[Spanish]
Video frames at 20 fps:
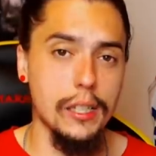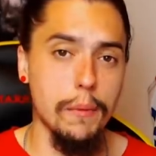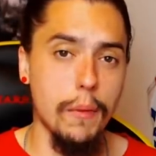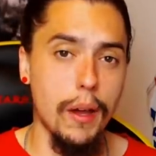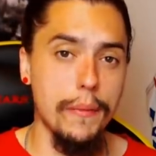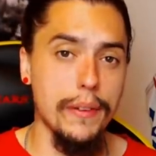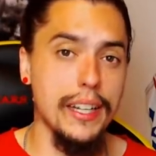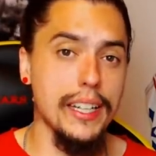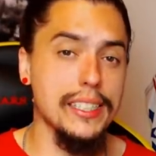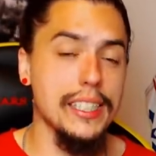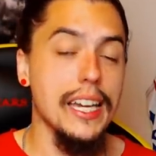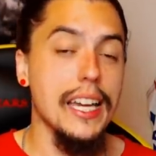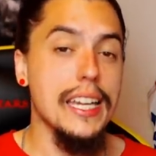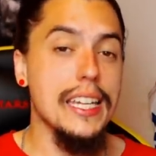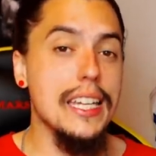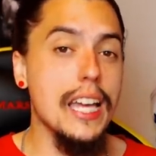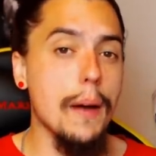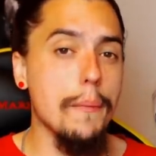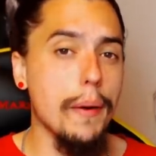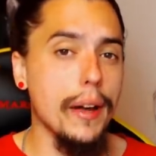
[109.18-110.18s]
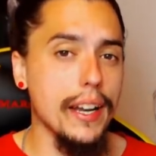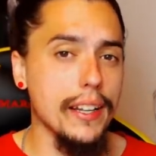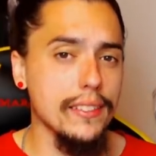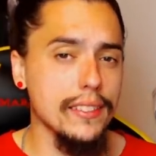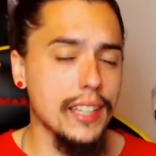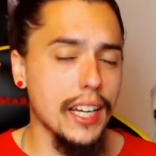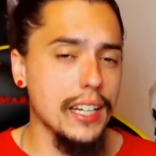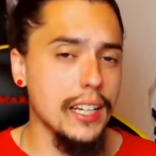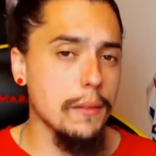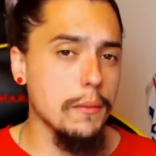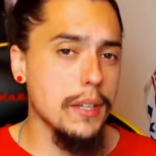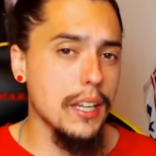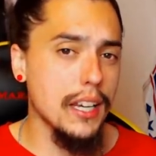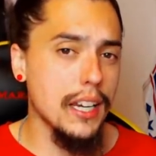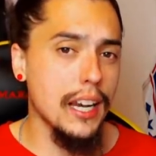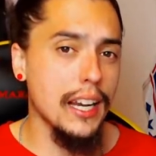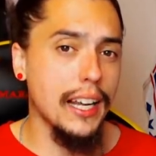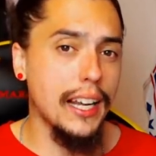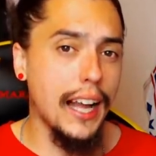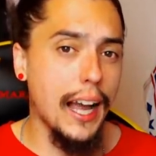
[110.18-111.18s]
Mavericks, y aparentan y
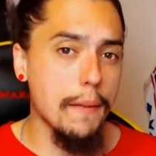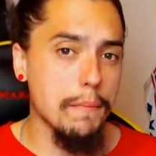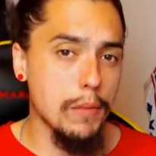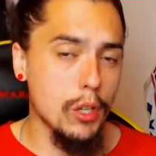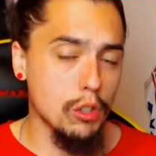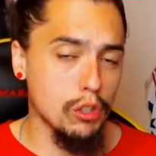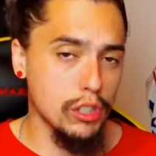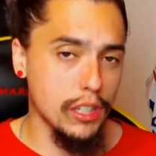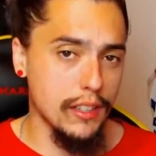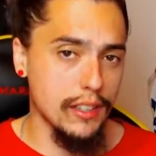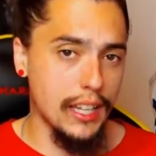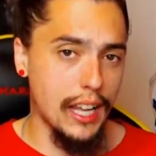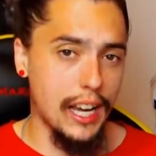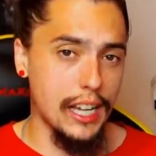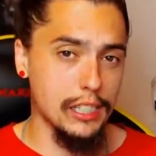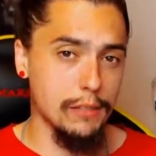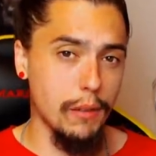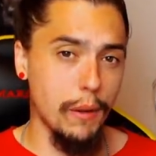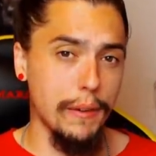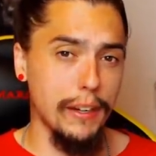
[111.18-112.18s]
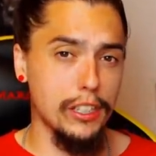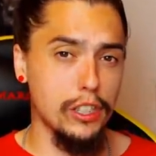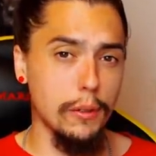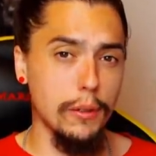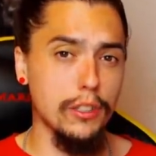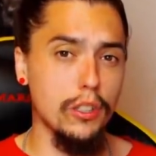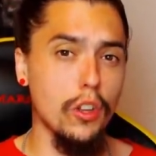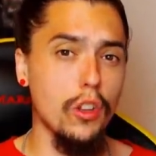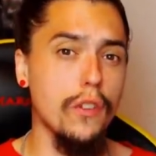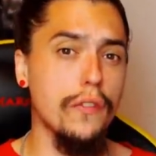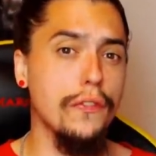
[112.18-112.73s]
vienen cambios en Talas Mavericks, sobre todo